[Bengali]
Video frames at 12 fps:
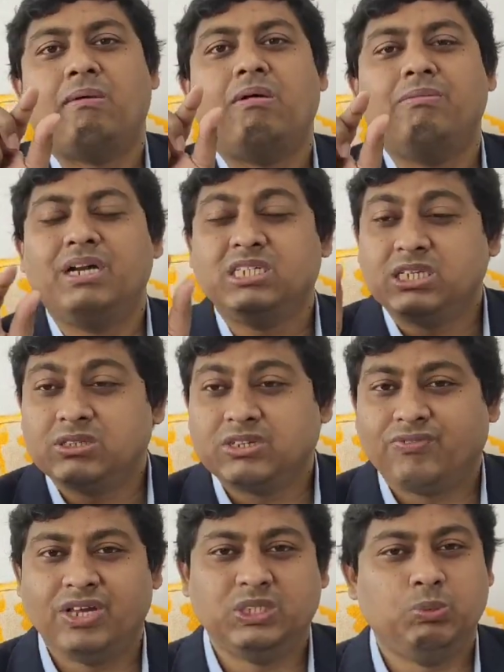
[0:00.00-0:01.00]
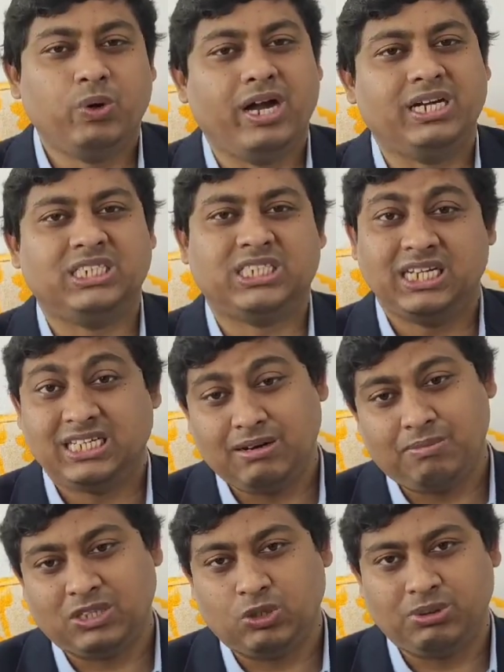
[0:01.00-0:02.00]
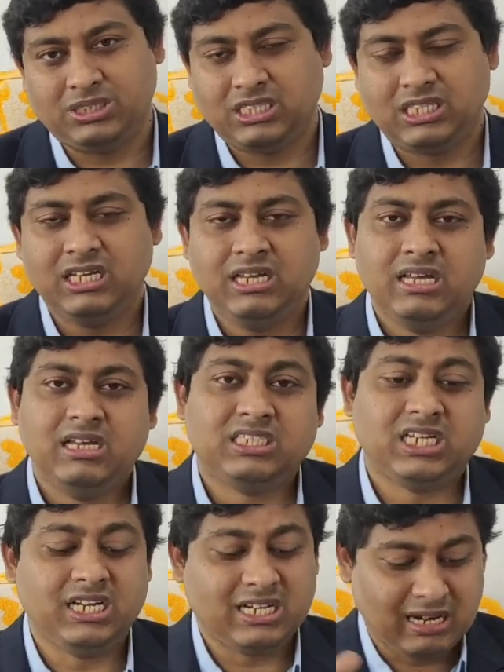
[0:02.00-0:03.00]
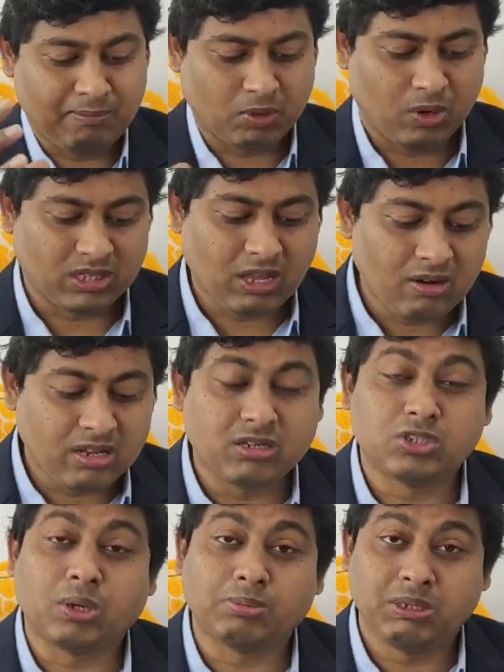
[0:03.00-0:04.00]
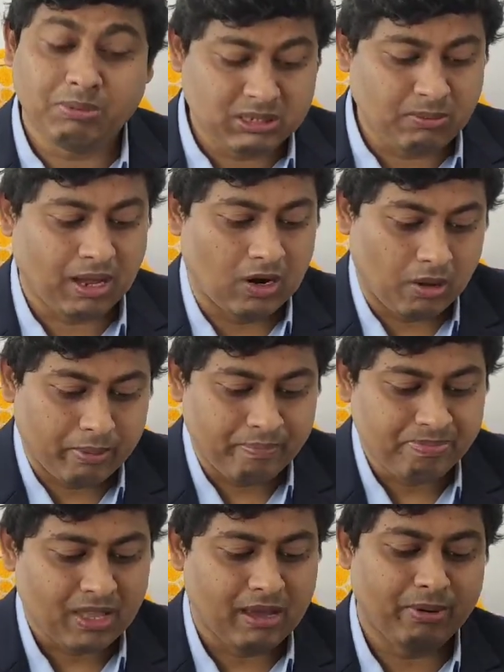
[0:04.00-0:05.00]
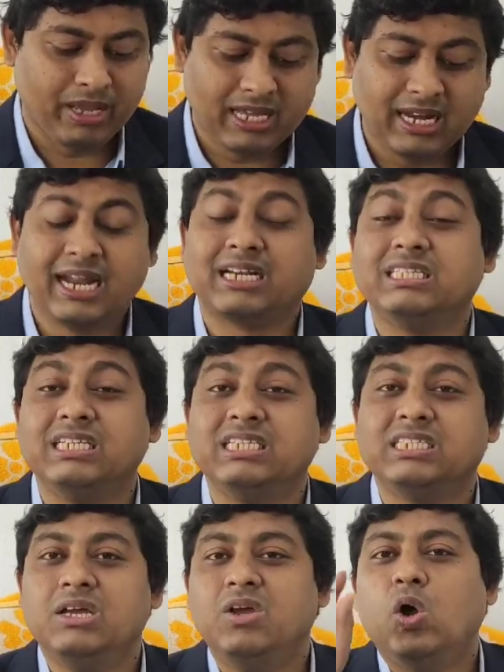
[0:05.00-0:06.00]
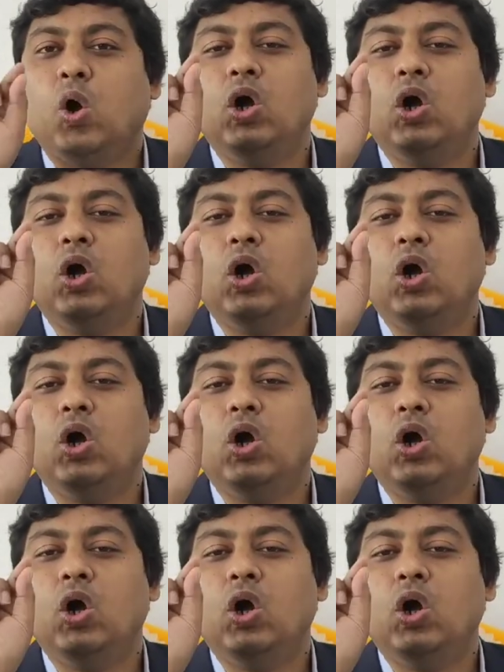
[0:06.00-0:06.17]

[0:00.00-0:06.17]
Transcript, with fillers: বাবা মার যে হচ্ছে ফেসবুক আইডি সেইটার মাধ্যমে যাতে সে ইন্টারাপ্ট করে তাহলে সবচেয়ে বেশি ভালো হবে এবং এখানে একটা জিনিস